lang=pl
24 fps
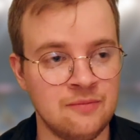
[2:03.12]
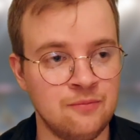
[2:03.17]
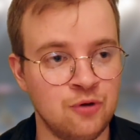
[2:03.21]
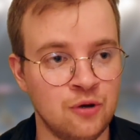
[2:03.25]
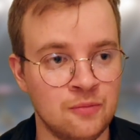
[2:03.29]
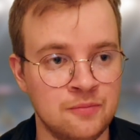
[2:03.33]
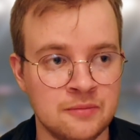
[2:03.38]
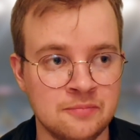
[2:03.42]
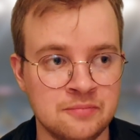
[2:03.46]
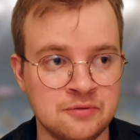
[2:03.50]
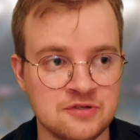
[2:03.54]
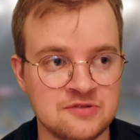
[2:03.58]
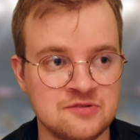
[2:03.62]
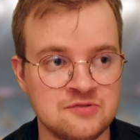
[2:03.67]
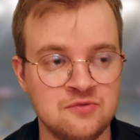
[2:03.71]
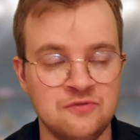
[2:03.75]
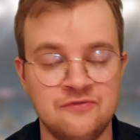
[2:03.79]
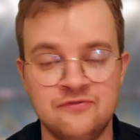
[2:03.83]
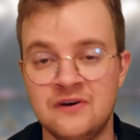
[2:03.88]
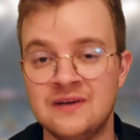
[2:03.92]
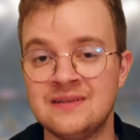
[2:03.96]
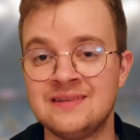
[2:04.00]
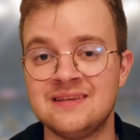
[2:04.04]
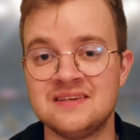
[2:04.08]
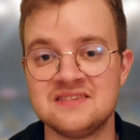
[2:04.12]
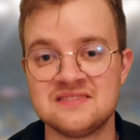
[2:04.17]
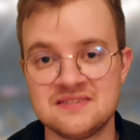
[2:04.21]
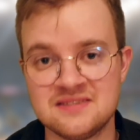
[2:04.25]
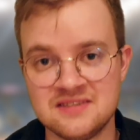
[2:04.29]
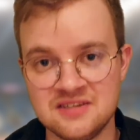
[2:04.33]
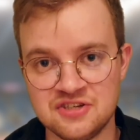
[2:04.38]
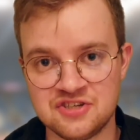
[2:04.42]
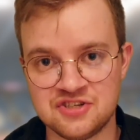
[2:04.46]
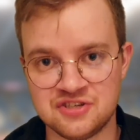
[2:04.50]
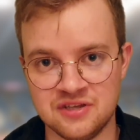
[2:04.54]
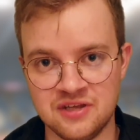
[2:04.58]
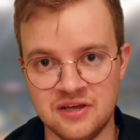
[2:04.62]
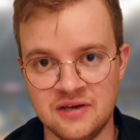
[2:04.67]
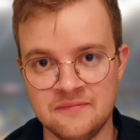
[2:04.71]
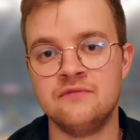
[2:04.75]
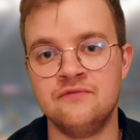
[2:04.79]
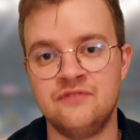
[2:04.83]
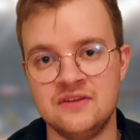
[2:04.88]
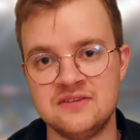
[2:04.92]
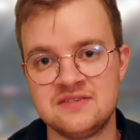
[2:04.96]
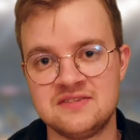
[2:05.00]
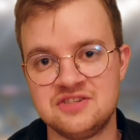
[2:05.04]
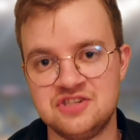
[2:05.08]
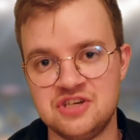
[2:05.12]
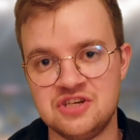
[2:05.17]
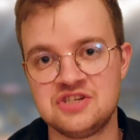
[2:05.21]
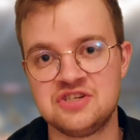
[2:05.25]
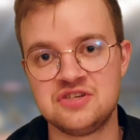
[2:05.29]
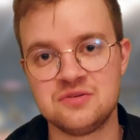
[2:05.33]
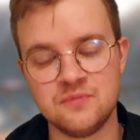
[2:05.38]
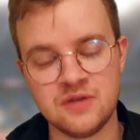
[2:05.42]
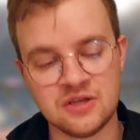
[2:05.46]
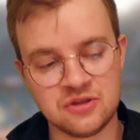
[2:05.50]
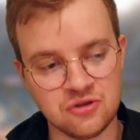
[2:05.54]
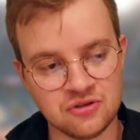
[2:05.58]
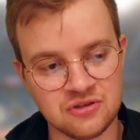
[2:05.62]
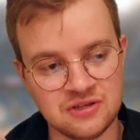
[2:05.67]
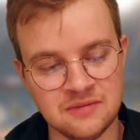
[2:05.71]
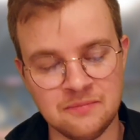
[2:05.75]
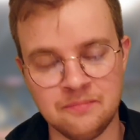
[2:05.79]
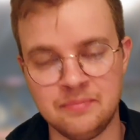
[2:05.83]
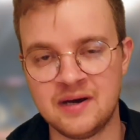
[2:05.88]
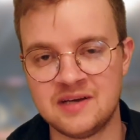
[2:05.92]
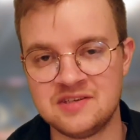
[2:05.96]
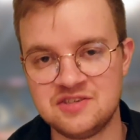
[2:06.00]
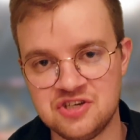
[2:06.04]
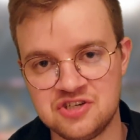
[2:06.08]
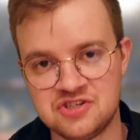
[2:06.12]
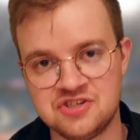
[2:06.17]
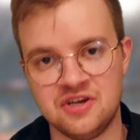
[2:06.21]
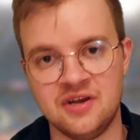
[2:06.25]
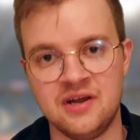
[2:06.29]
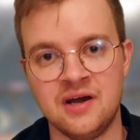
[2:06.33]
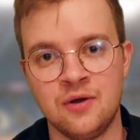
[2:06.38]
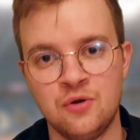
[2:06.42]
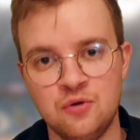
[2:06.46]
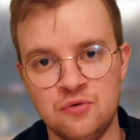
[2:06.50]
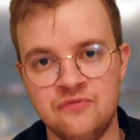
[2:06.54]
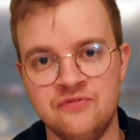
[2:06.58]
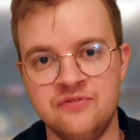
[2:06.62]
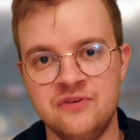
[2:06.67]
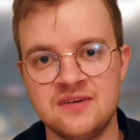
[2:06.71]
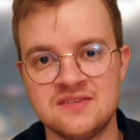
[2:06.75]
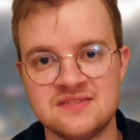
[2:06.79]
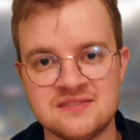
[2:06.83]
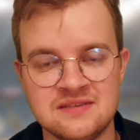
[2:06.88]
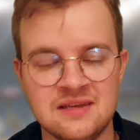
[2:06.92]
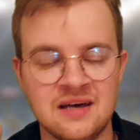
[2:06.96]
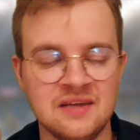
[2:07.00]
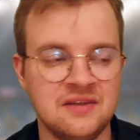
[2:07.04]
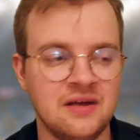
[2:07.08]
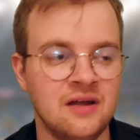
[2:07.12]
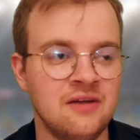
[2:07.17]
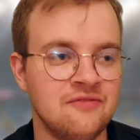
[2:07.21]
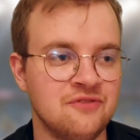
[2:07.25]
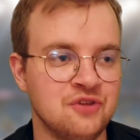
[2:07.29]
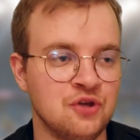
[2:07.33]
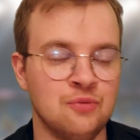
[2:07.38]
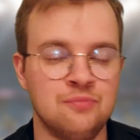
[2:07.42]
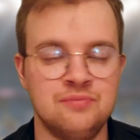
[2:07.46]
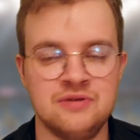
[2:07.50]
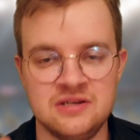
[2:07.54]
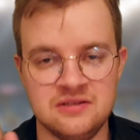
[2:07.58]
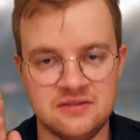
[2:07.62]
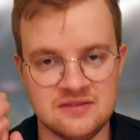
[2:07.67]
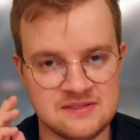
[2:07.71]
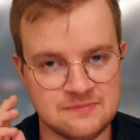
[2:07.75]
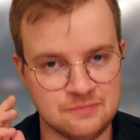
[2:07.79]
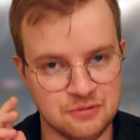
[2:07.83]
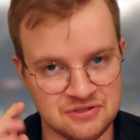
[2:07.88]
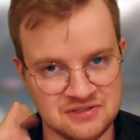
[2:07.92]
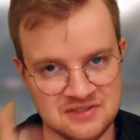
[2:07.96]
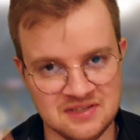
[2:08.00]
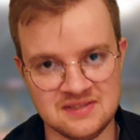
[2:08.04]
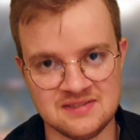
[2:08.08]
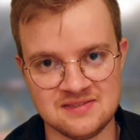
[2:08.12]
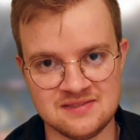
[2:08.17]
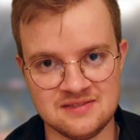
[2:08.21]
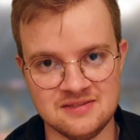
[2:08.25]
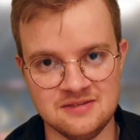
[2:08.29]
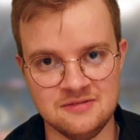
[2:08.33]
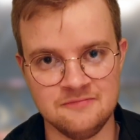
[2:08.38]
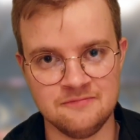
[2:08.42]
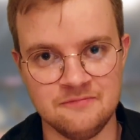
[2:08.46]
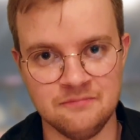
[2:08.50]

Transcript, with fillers: było po prostu fantastyczne, więc cieszy mnie to tym bardziej, że Raków jest nadal w dobrej dyspozycji.